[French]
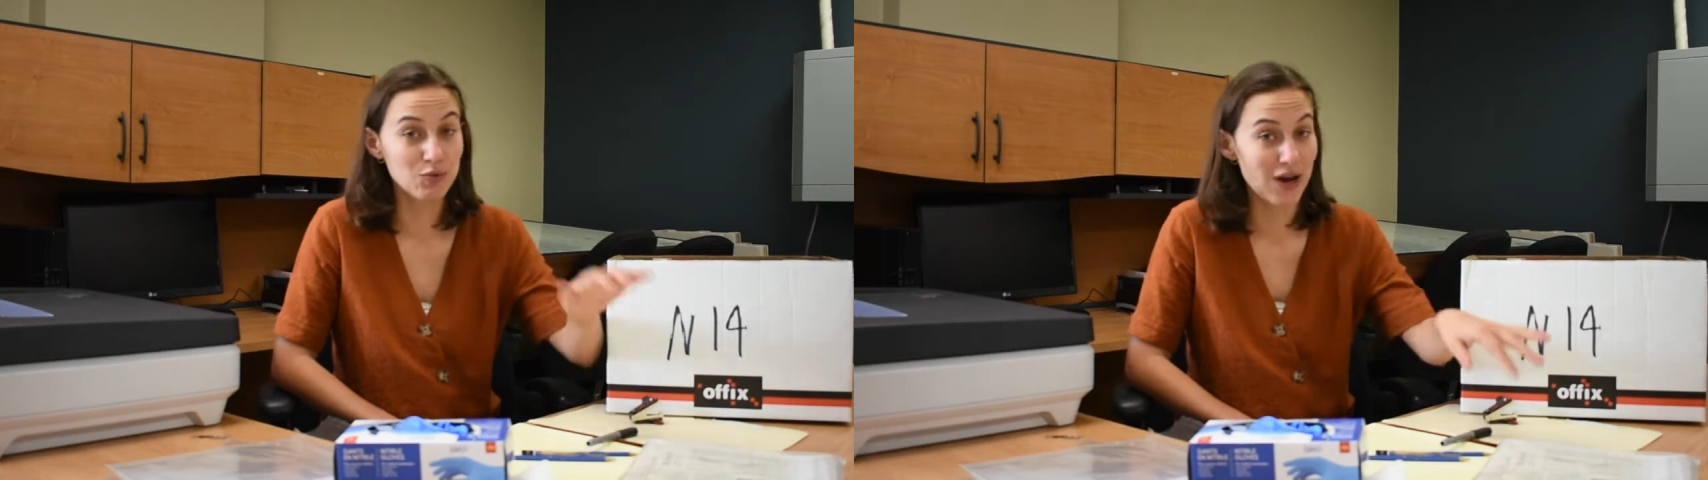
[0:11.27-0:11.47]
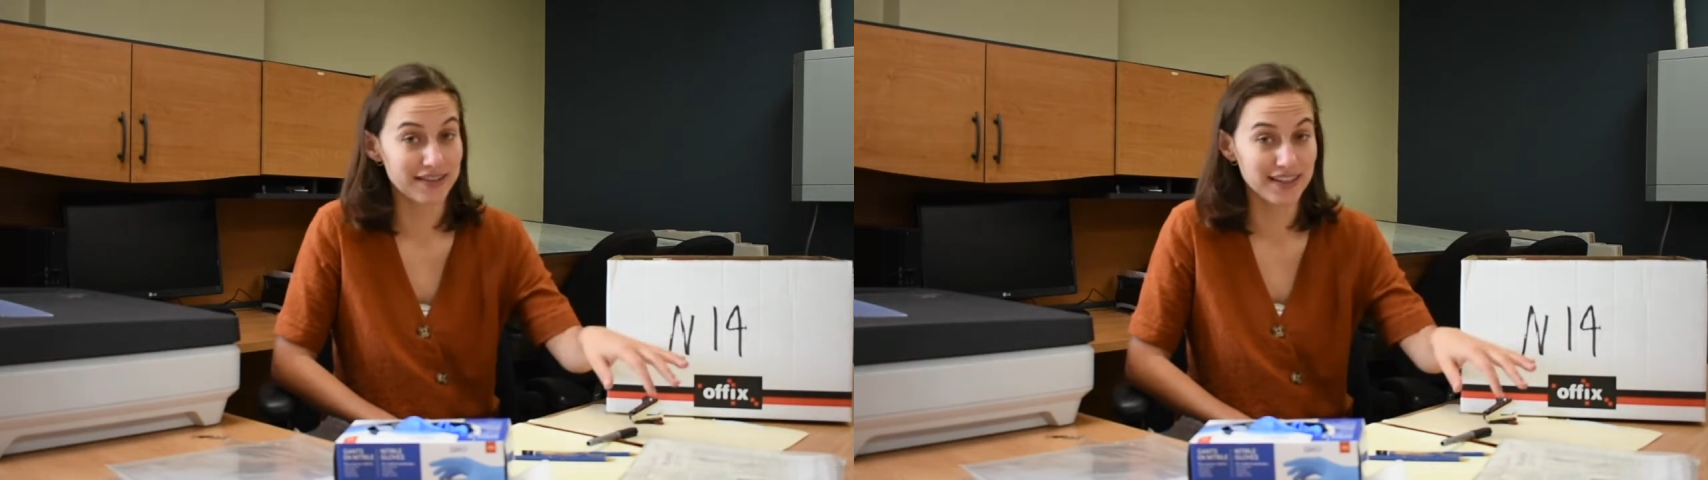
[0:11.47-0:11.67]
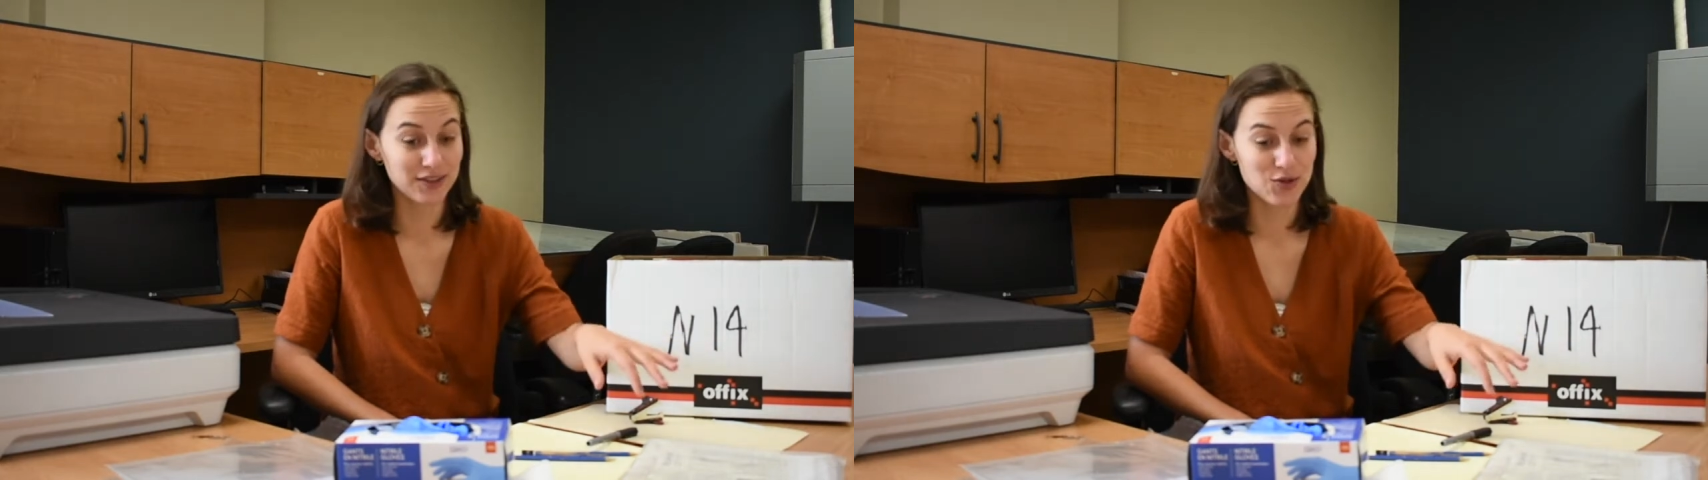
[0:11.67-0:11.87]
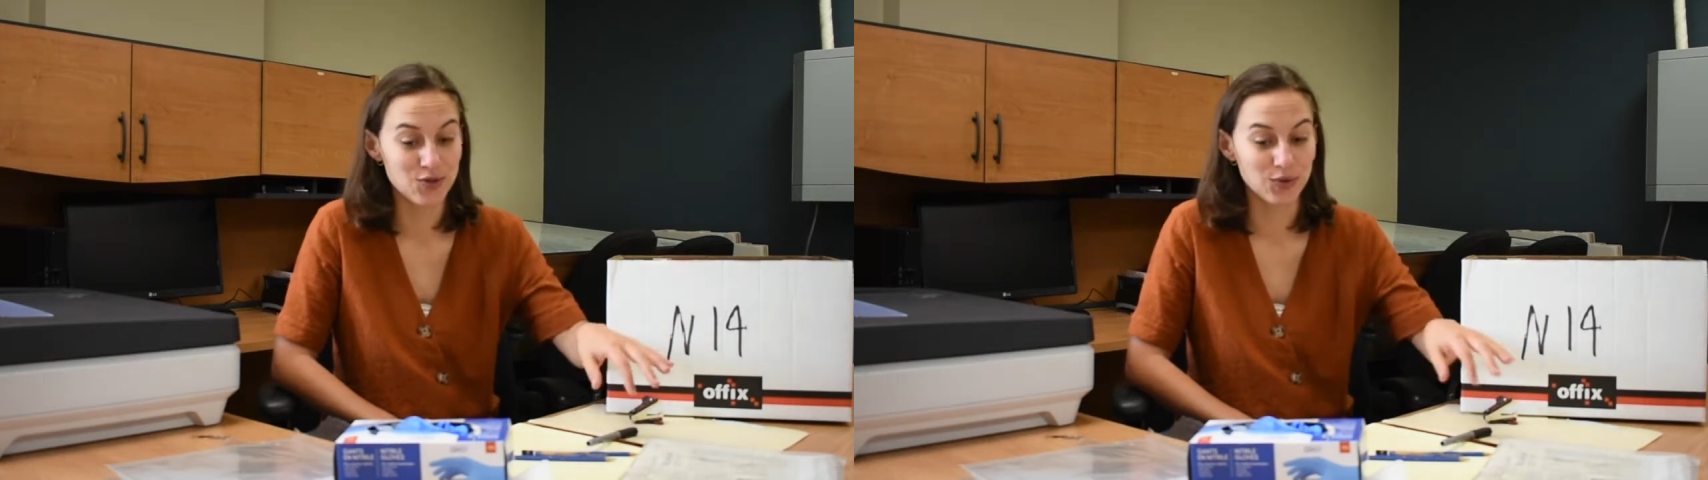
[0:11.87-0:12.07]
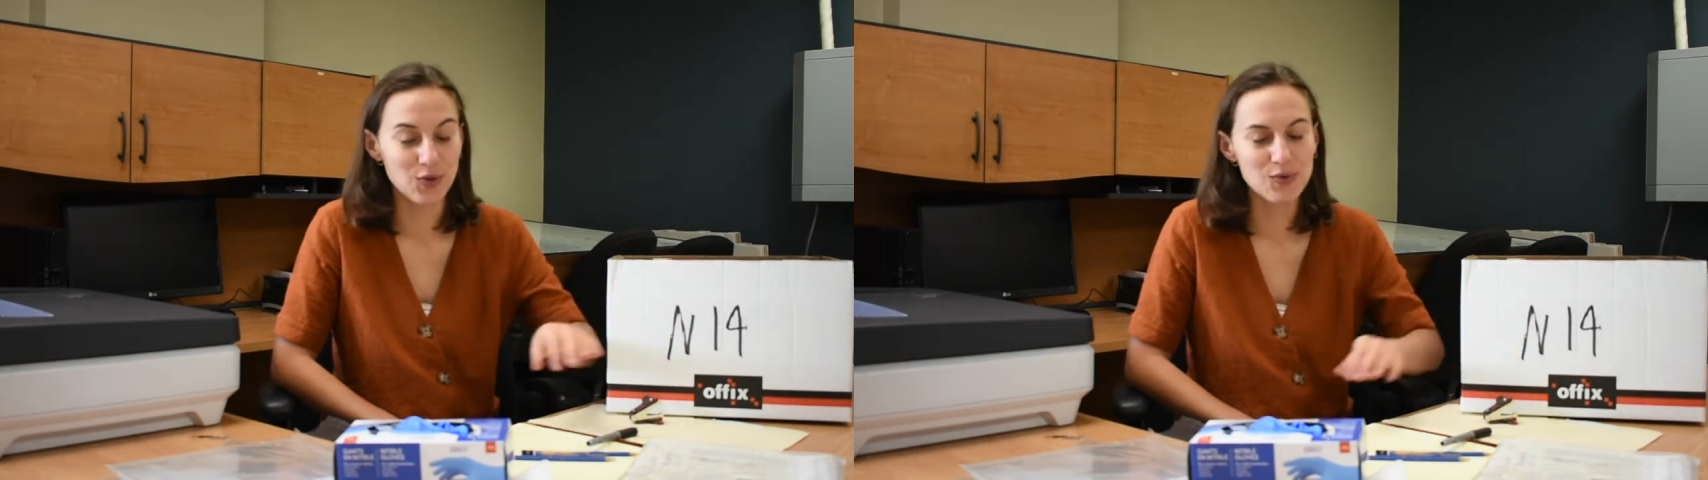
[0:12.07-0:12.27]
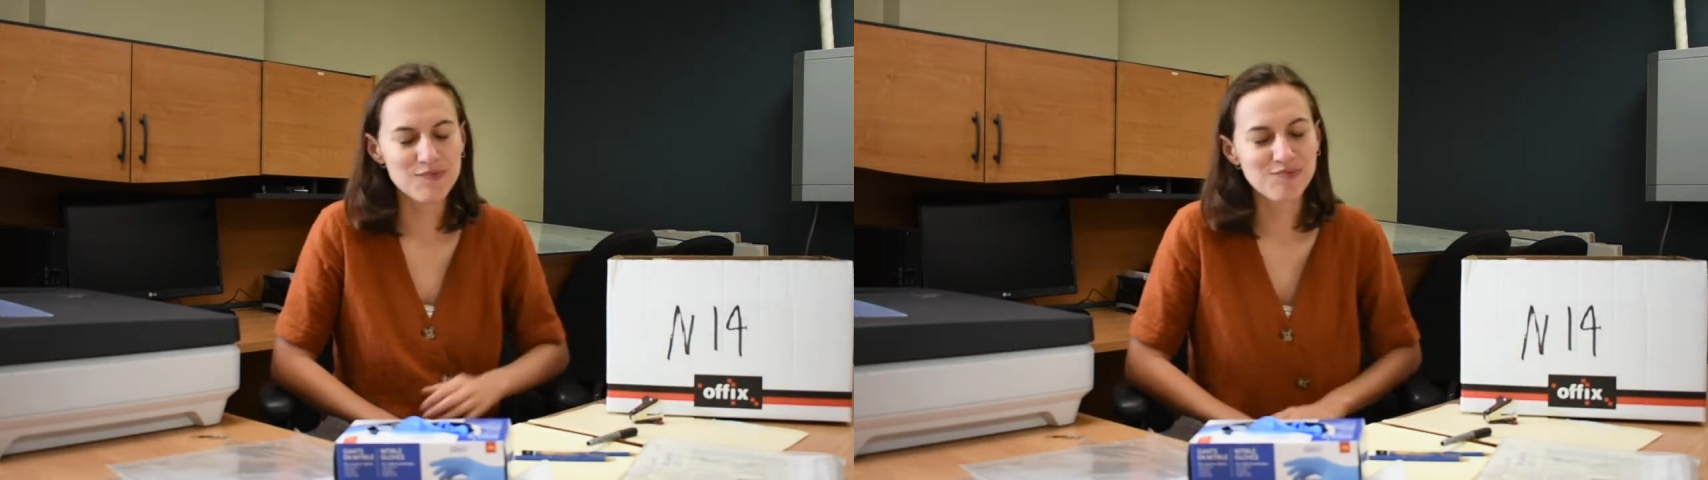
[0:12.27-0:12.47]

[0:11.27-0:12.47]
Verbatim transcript: ou articles de journaux.